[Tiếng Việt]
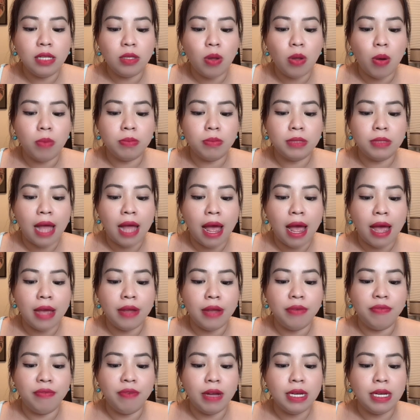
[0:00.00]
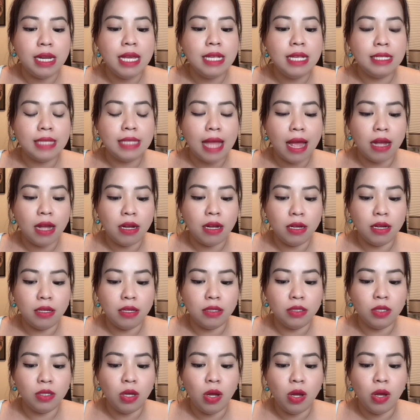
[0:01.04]
tồn tại và đi xa
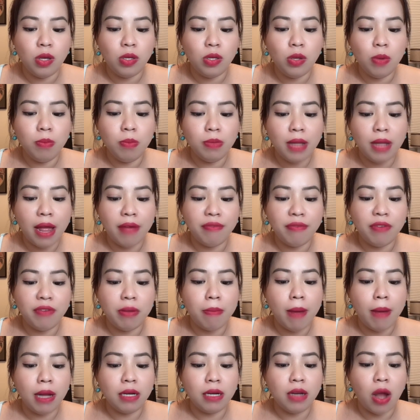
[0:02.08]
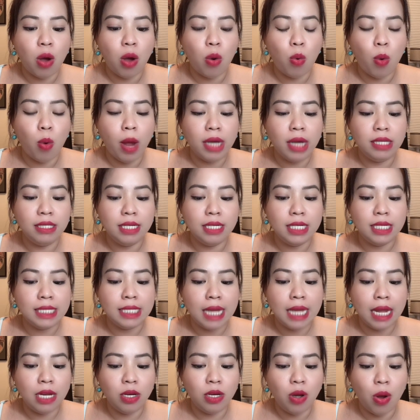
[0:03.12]
hơn chúng ta phải bắt đầu quá trình
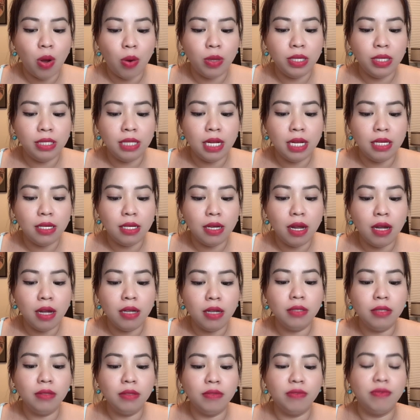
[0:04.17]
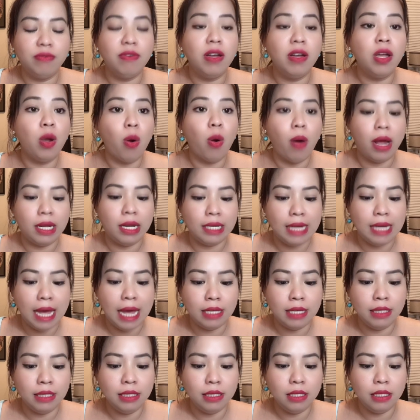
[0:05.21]
thay đổi thích ứng với hoàn
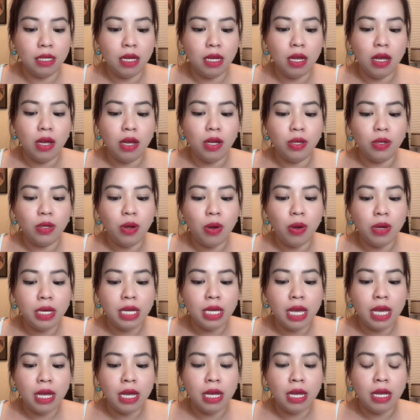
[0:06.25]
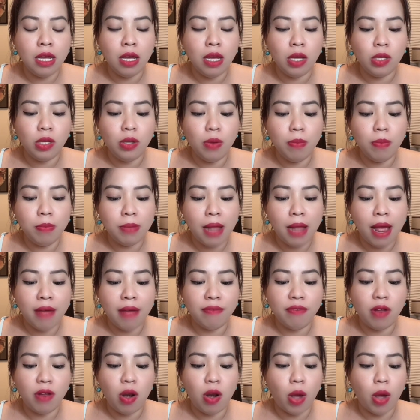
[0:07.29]
cảnh đôi khi chúng ta
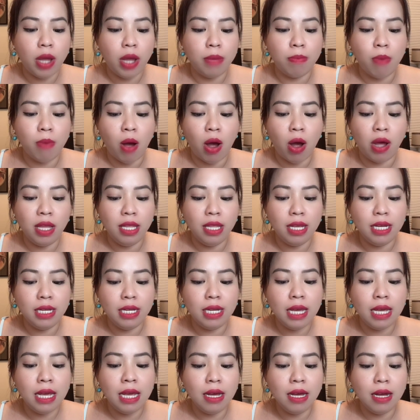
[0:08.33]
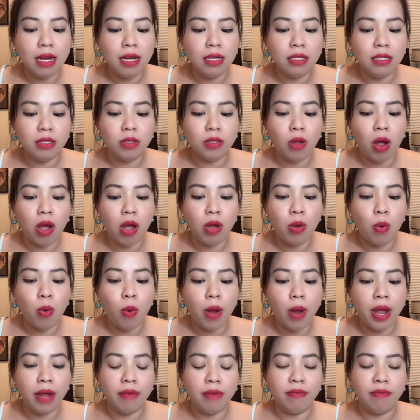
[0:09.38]
phải loại bỏ những ký ức thói
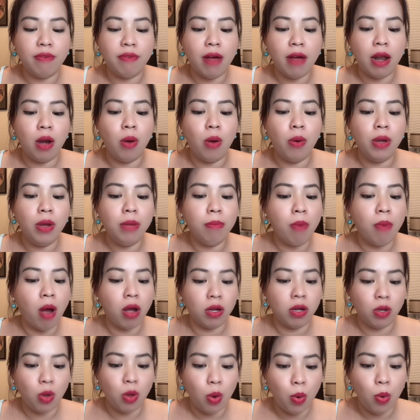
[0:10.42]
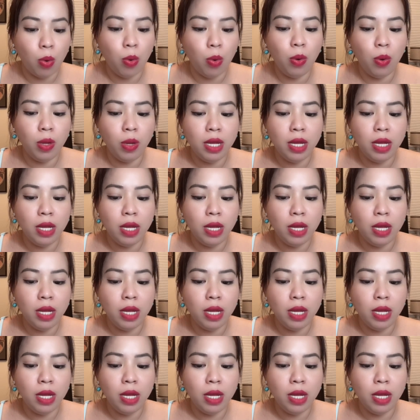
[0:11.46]
quen và lối mòn cũ